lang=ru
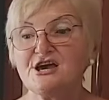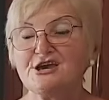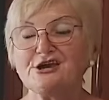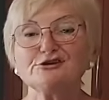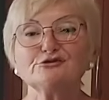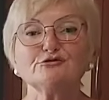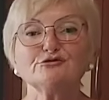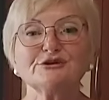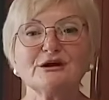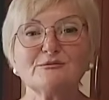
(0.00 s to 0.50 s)

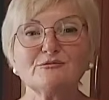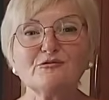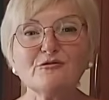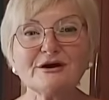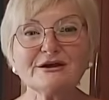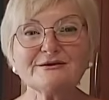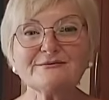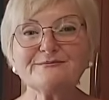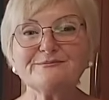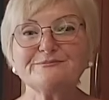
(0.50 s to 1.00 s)
Иду
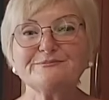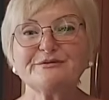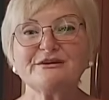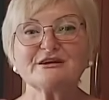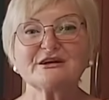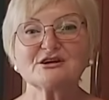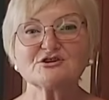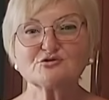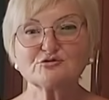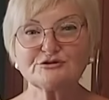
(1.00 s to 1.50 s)
домой,
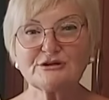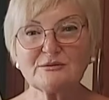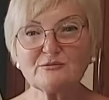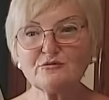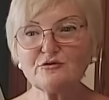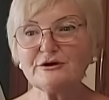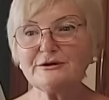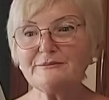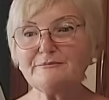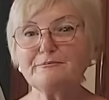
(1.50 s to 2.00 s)
прихожу
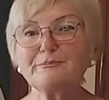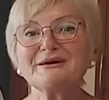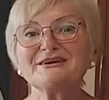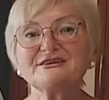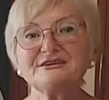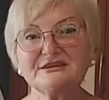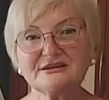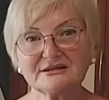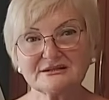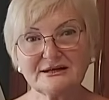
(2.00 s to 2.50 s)
домой,
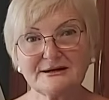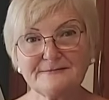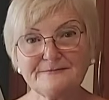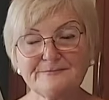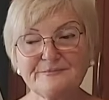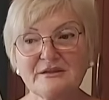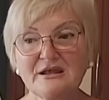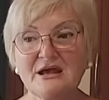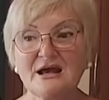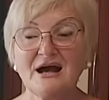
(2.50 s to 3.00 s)

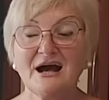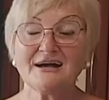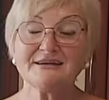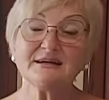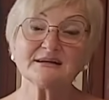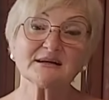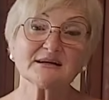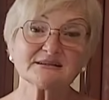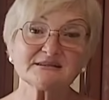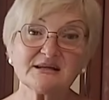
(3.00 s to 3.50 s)
поела. А
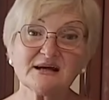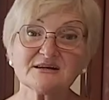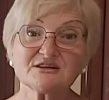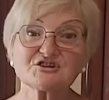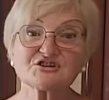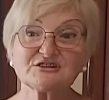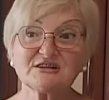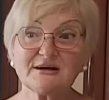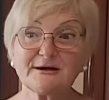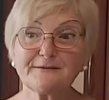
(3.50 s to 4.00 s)
я
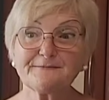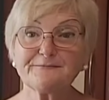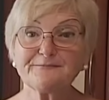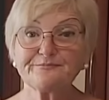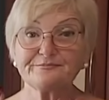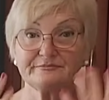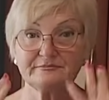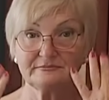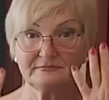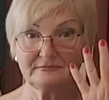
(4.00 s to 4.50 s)
когда шла
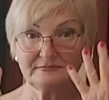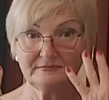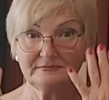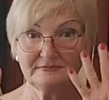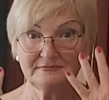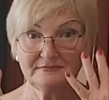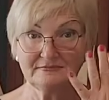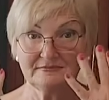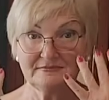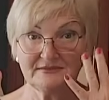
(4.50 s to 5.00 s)

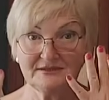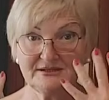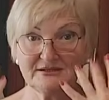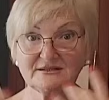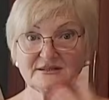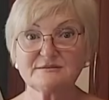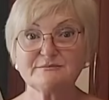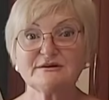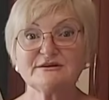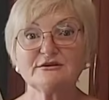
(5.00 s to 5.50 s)

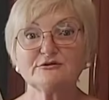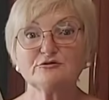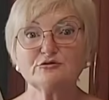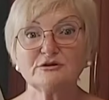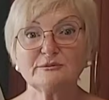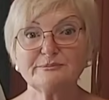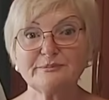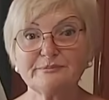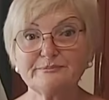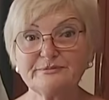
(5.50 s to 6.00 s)
делать
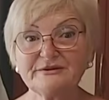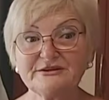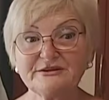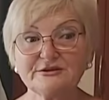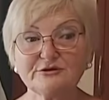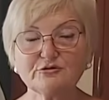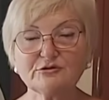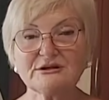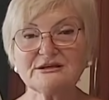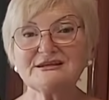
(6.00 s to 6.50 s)
маникюры,
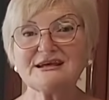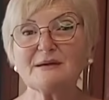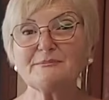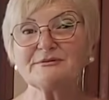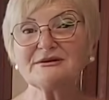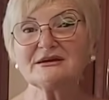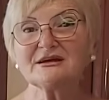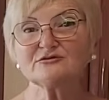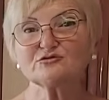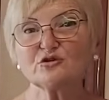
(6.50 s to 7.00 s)
педикюры, я
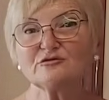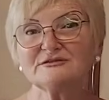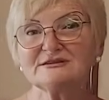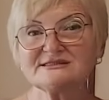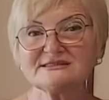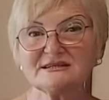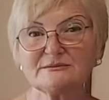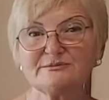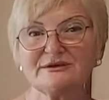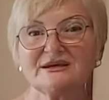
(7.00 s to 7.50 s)

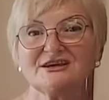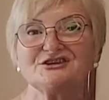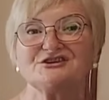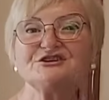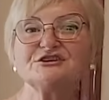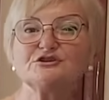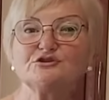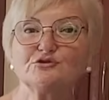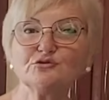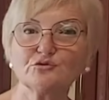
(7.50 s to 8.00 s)
приготовила себе
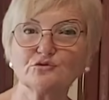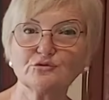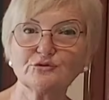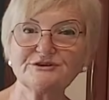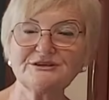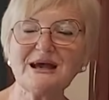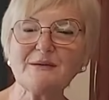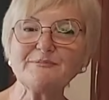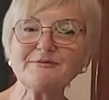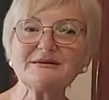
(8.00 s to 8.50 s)

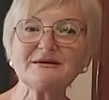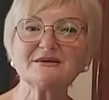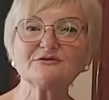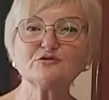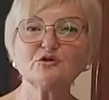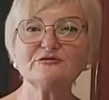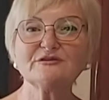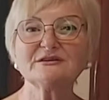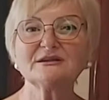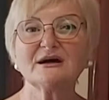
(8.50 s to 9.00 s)
еду. Я
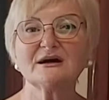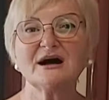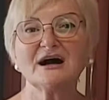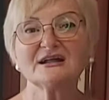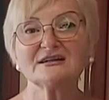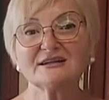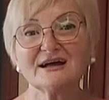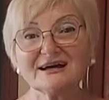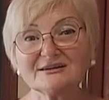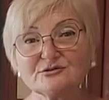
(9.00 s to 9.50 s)
приготовила
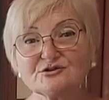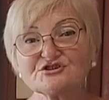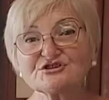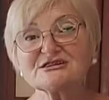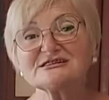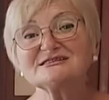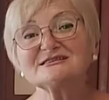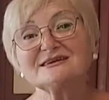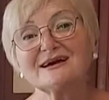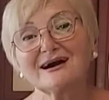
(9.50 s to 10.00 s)

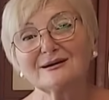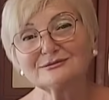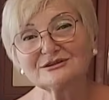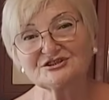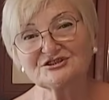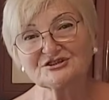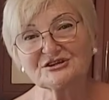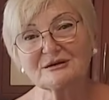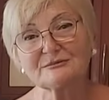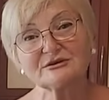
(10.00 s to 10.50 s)
оладушки с
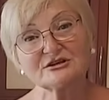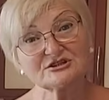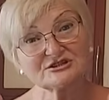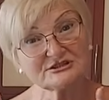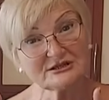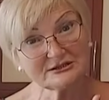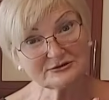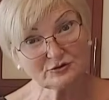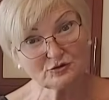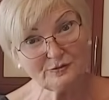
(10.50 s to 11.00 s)
яблочком,
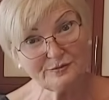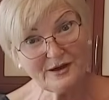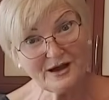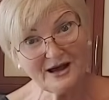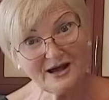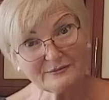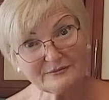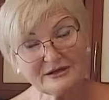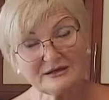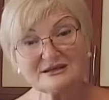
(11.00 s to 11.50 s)
с
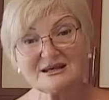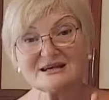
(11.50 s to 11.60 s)
отрубями.